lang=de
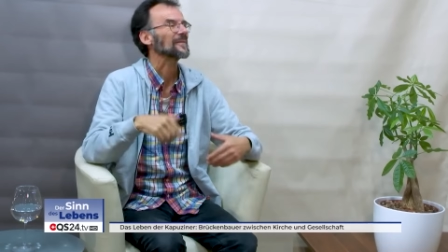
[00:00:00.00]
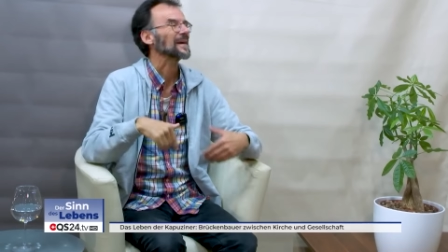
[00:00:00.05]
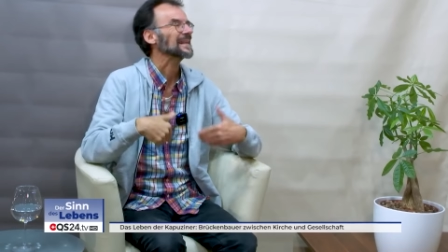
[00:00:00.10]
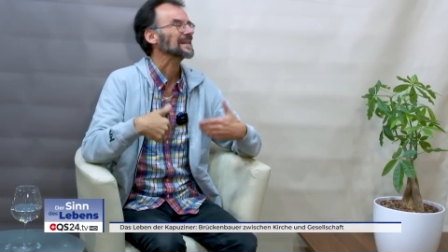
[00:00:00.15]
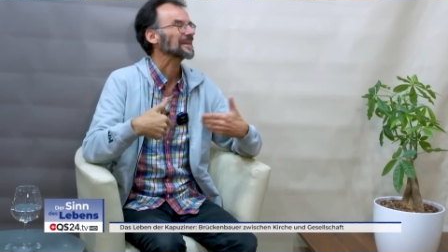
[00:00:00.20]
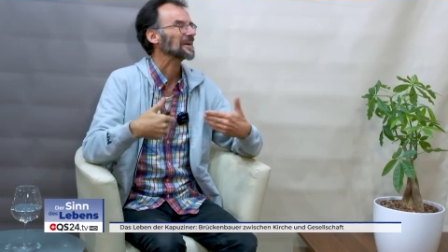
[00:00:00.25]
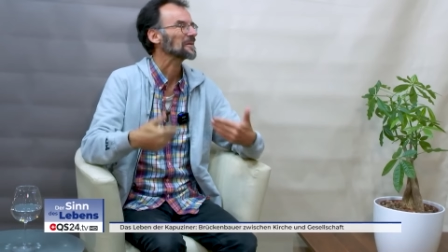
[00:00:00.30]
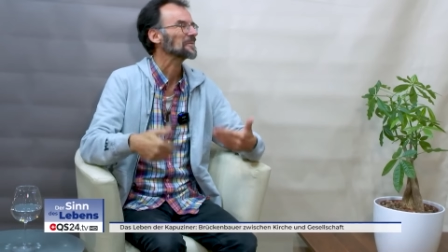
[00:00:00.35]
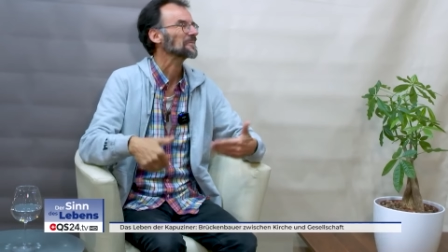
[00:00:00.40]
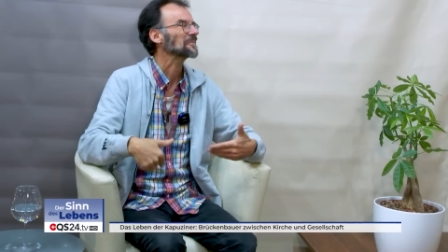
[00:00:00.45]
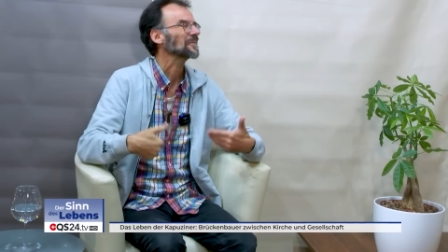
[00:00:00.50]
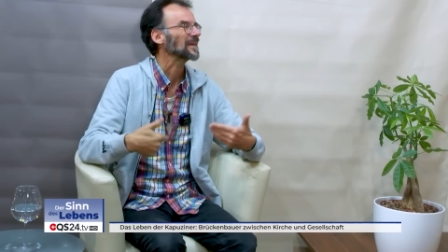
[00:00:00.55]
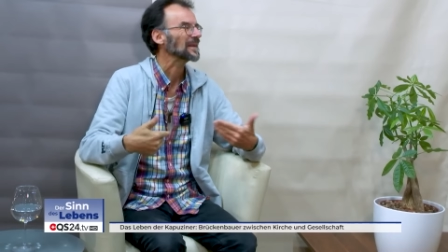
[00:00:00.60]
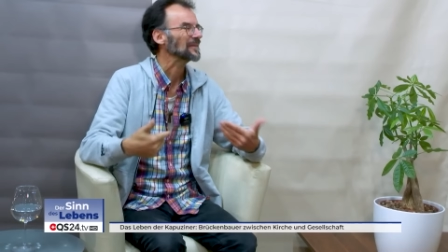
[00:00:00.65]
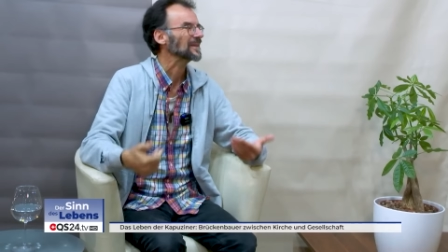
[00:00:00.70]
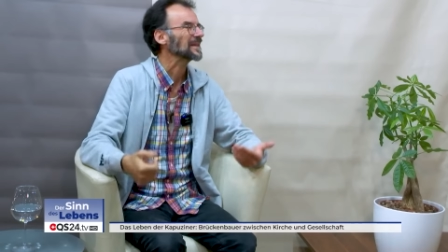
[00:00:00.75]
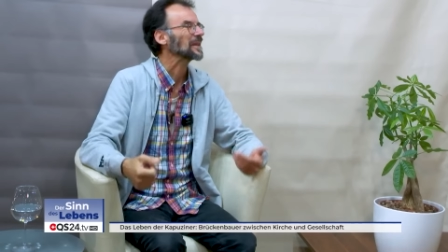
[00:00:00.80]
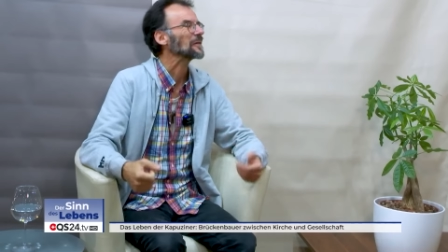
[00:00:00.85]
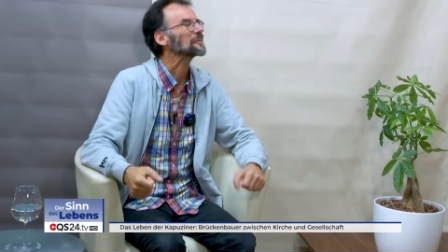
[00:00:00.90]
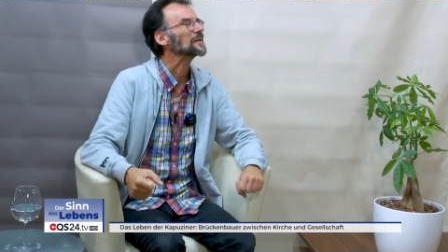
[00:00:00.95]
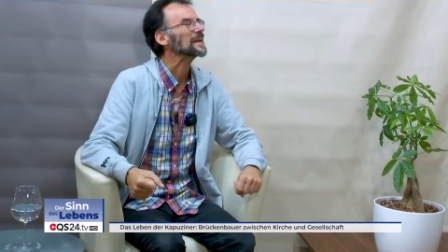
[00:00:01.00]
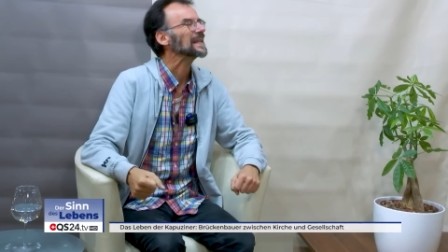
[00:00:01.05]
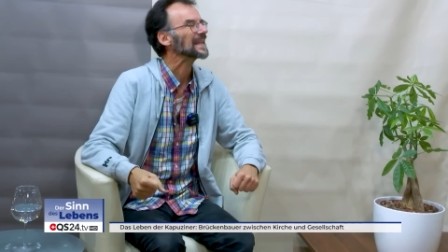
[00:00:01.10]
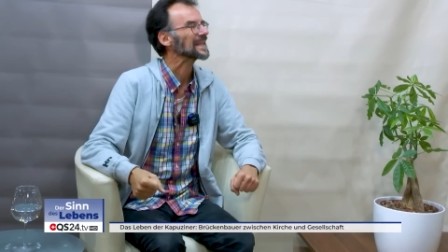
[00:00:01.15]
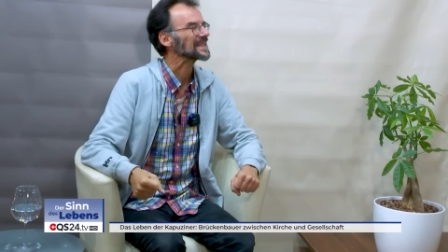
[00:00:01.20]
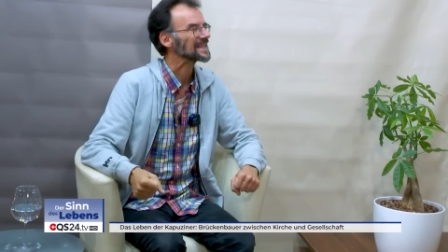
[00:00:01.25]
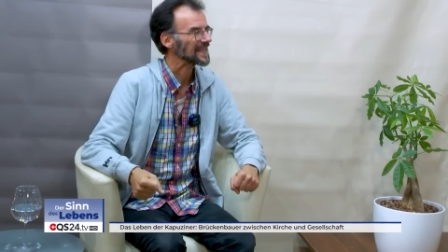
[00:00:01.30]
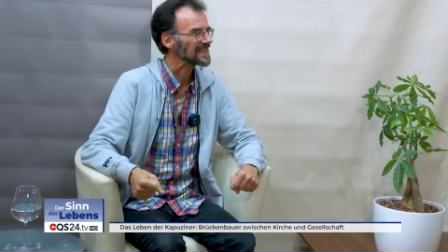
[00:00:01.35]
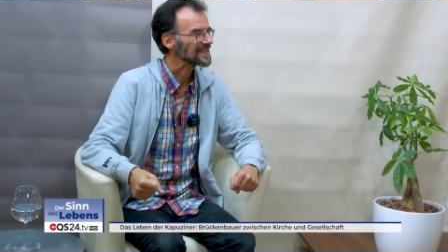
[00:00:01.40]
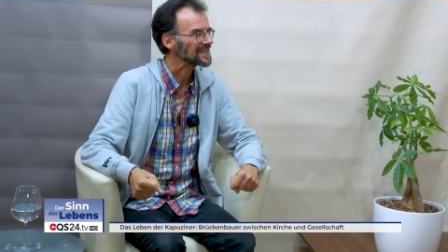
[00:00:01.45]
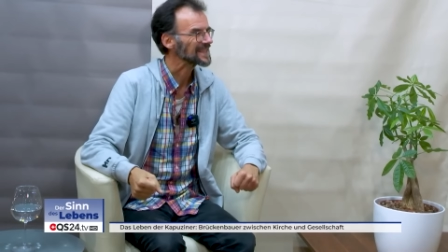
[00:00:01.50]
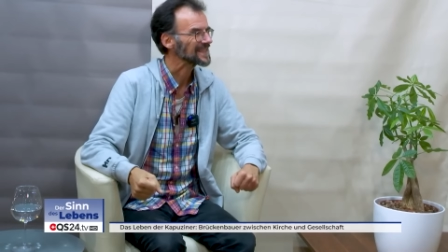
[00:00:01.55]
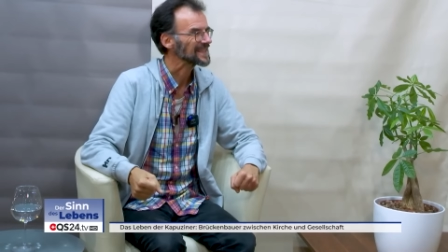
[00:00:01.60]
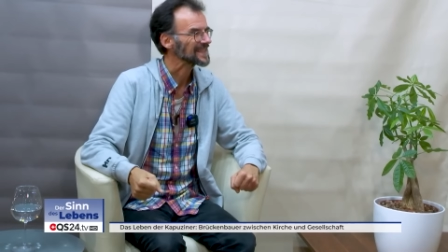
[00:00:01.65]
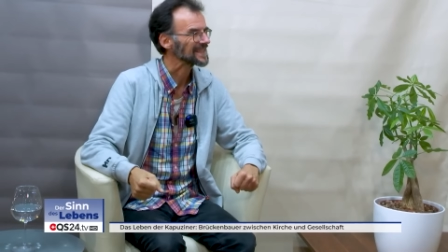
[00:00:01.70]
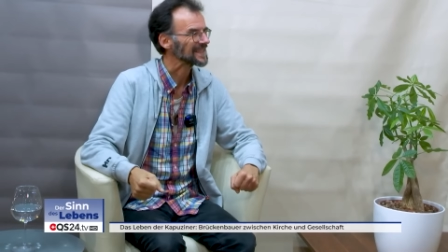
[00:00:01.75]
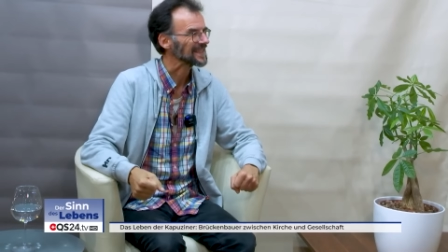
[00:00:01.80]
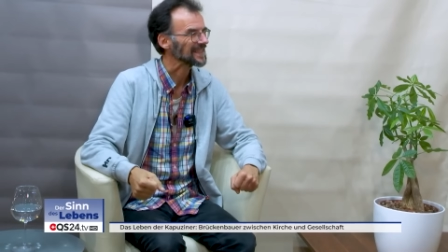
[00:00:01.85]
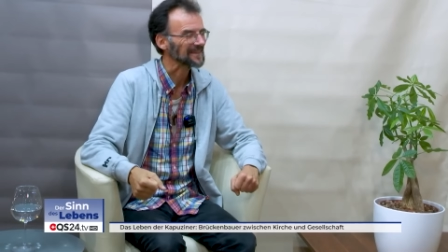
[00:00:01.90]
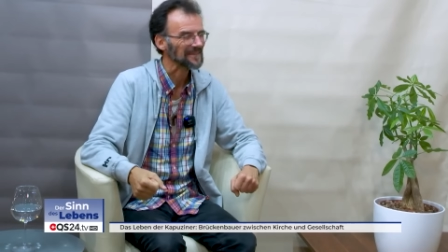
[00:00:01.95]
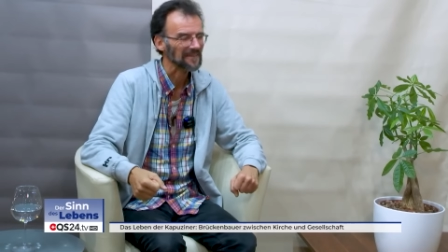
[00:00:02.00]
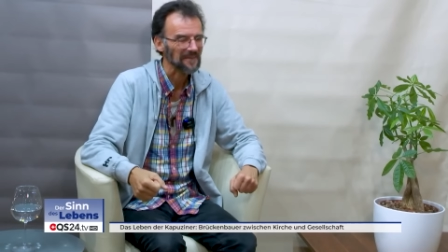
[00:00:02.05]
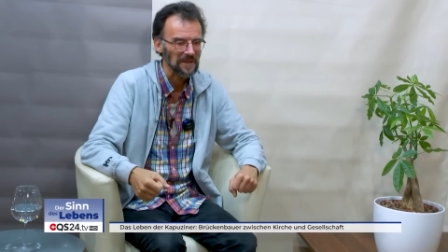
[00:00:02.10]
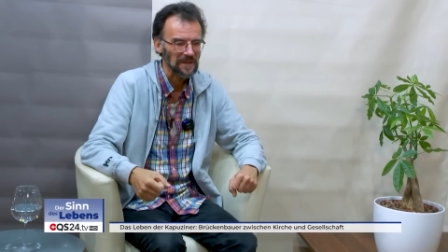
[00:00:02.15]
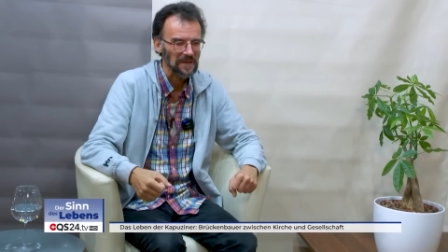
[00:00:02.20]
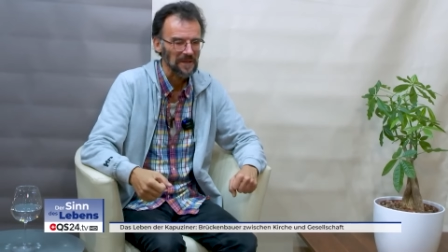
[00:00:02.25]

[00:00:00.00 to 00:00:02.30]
weil, da, weil wir da viel gesessen sind,